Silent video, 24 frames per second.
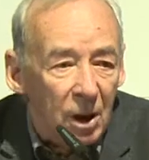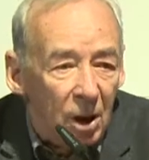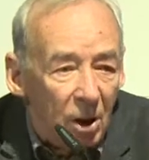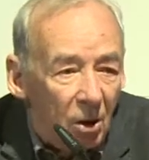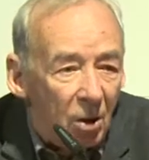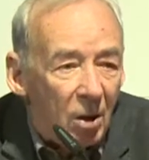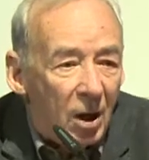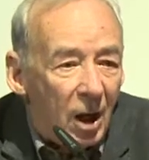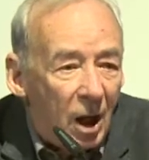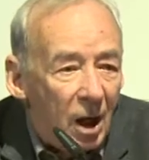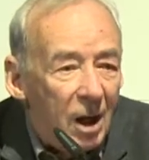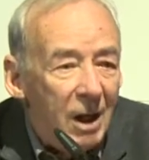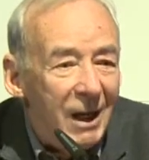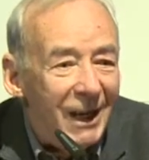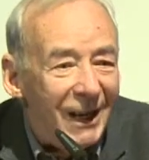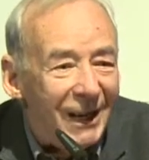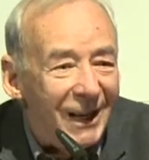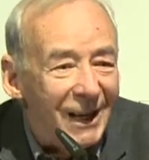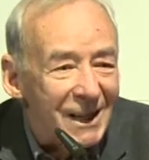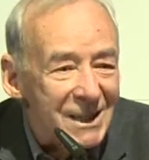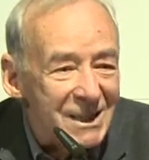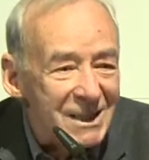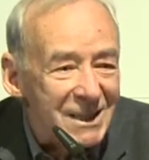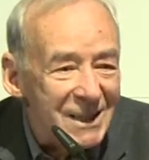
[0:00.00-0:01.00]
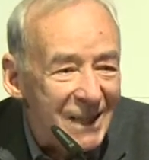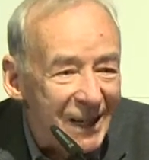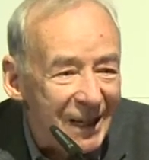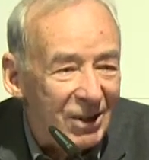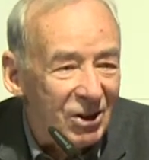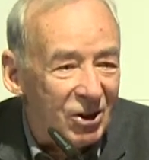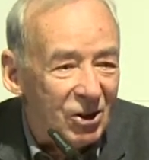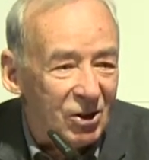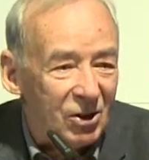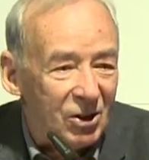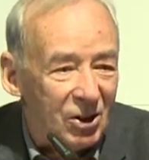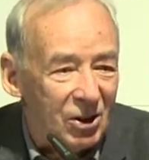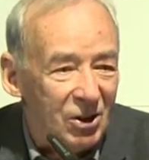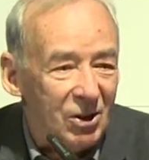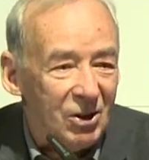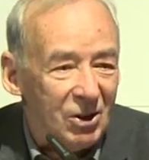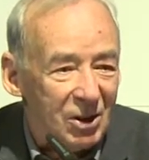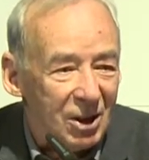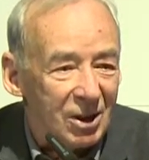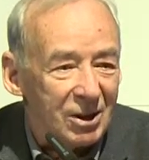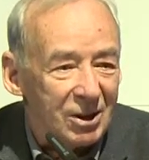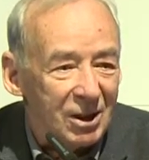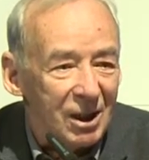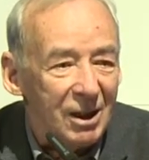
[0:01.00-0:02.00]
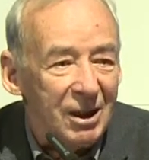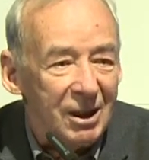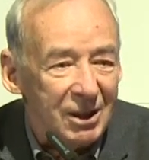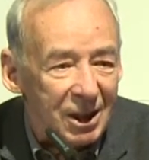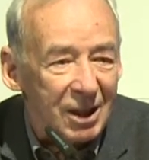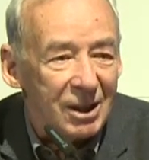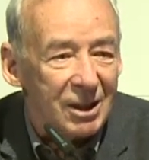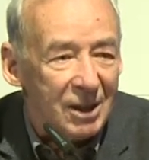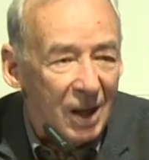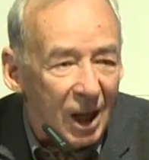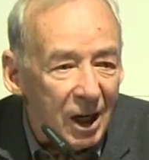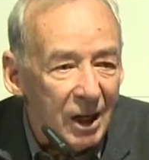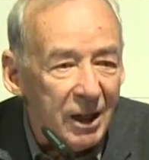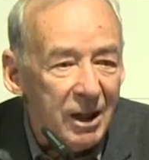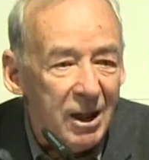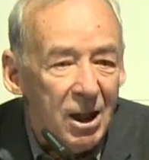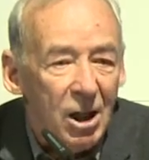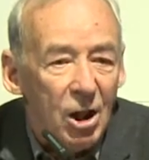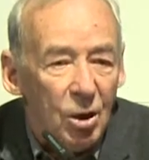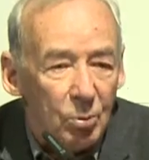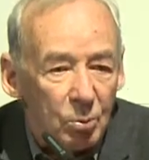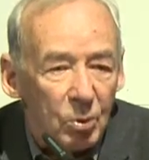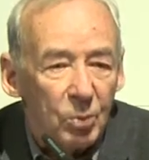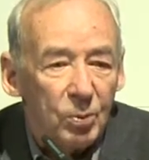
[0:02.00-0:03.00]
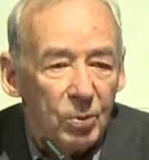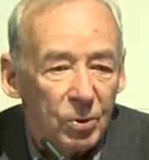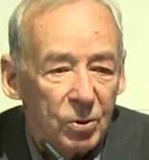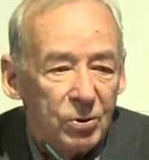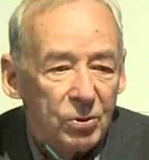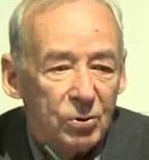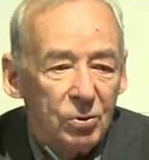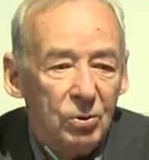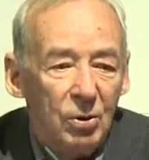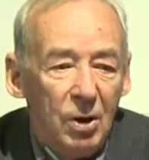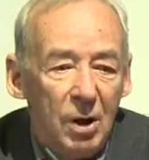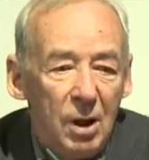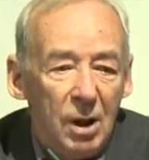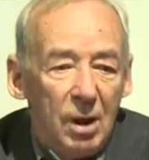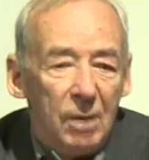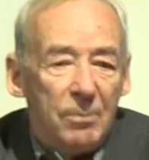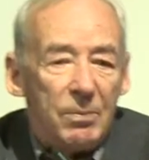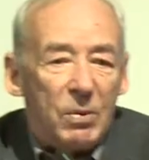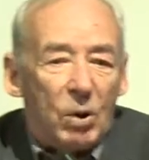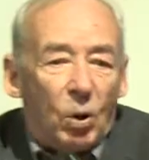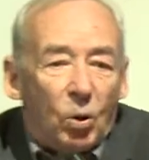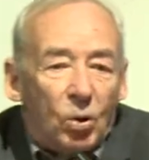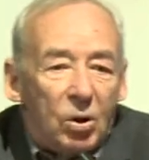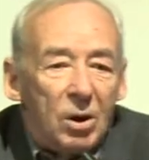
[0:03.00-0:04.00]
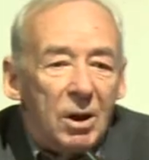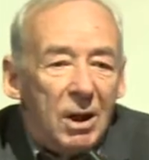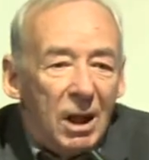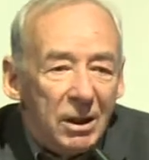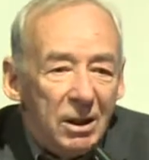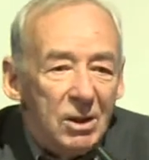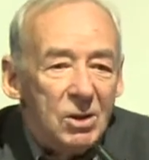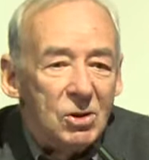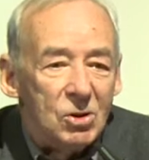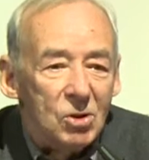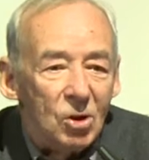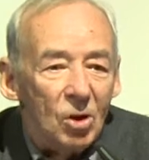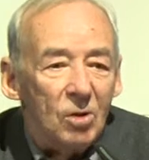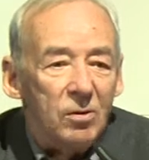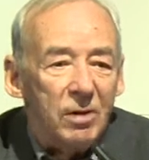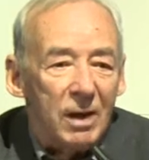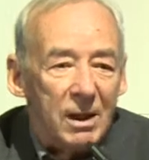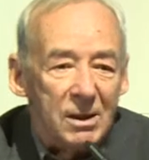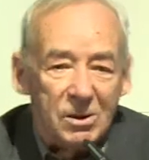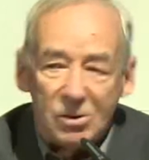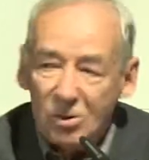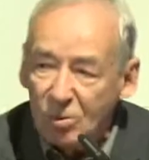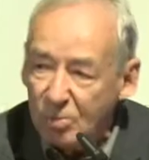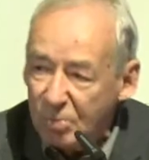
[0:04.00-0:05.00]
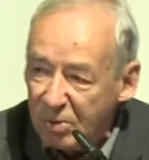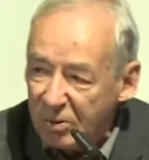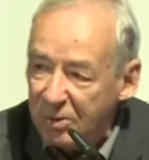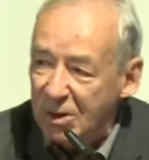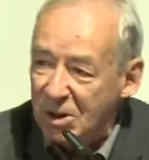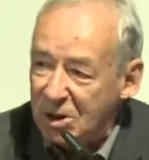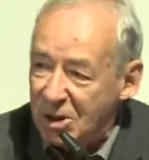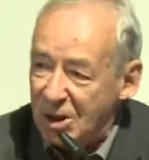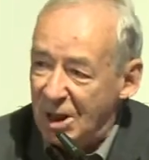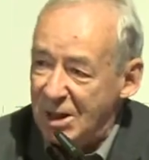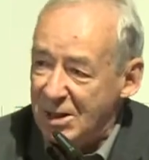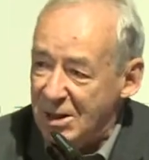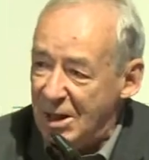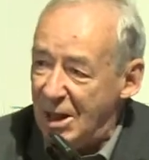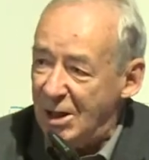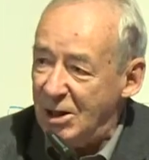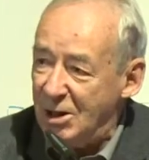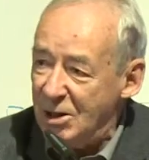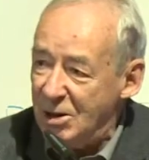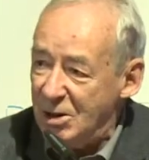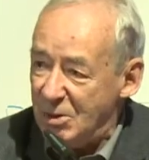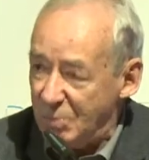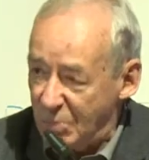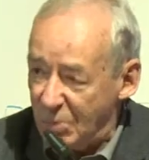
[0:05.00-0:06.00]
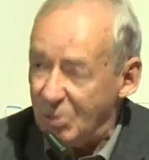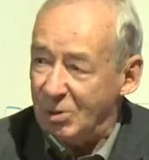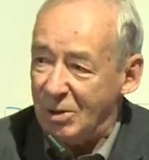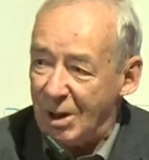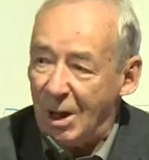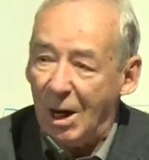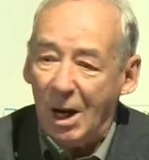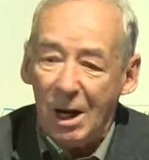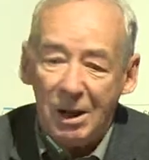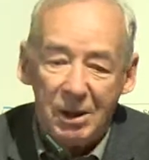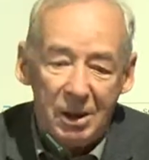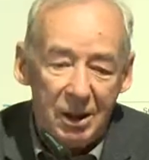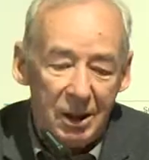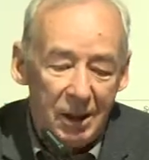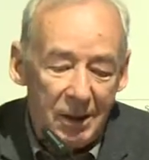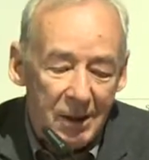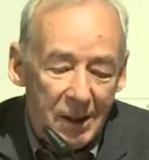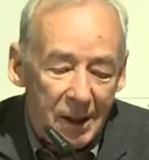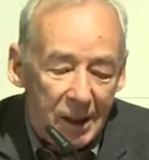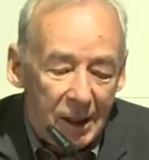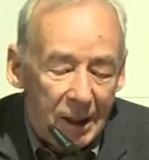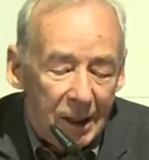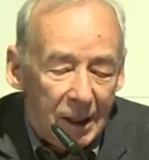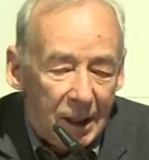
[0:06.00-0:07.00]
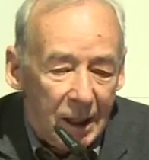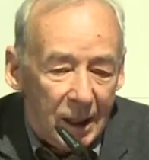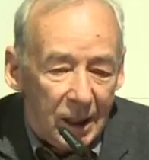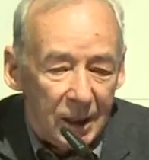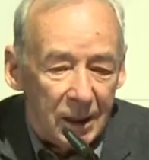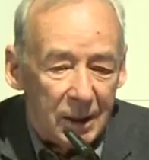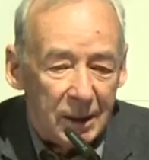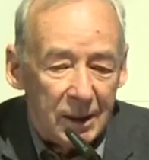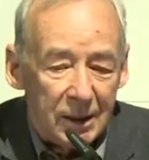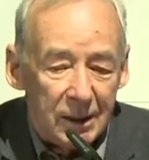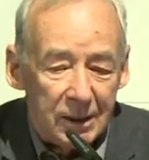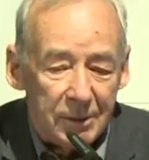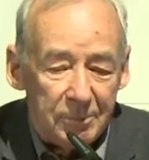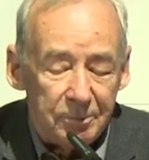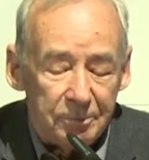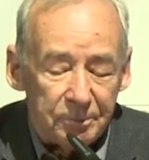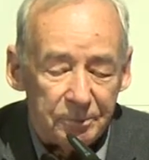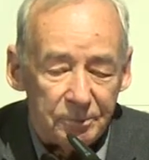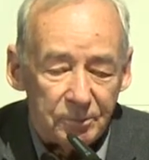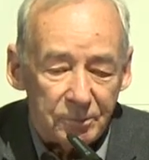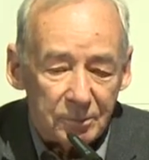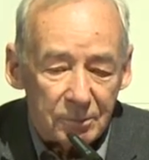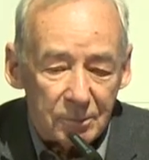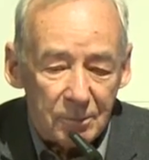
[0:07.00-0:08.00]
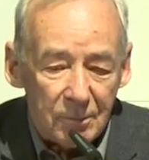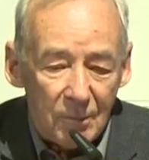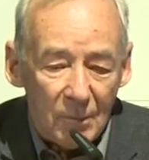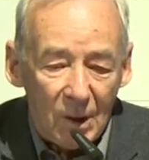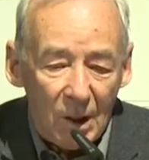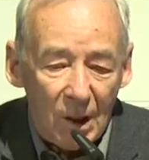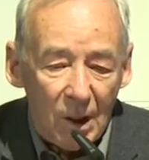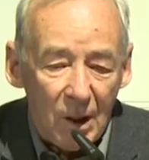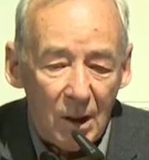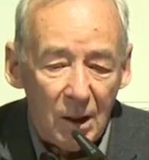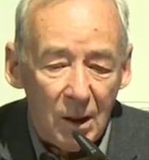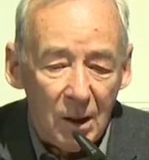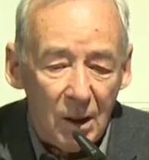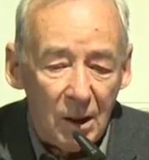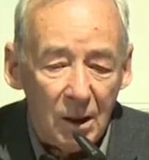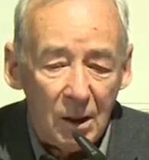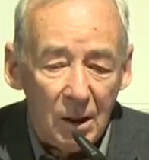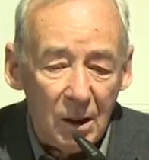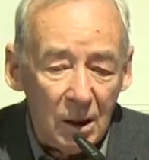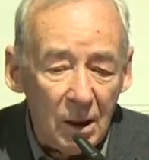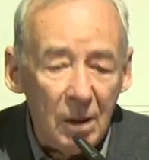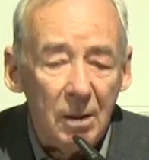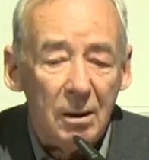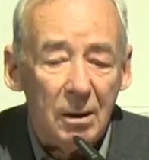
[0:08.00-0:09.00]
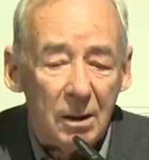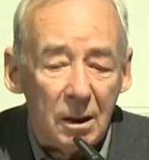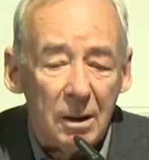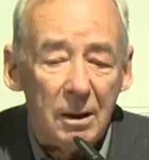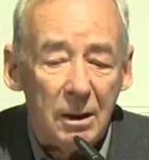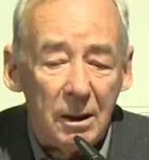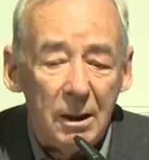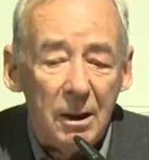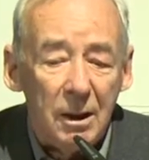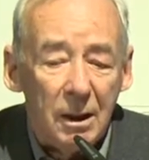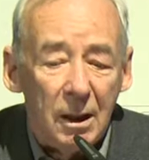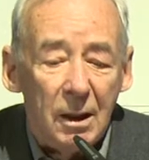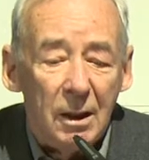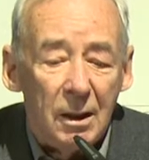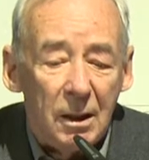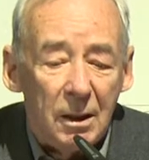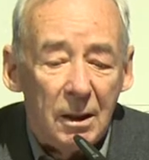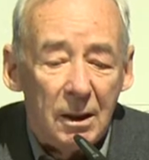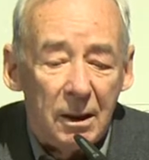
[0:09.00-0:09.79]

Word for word: lokalne gazetki itd., tak tak dalej. Po prostu organizować co pewien czas jakieś spotkanie. Y, I y,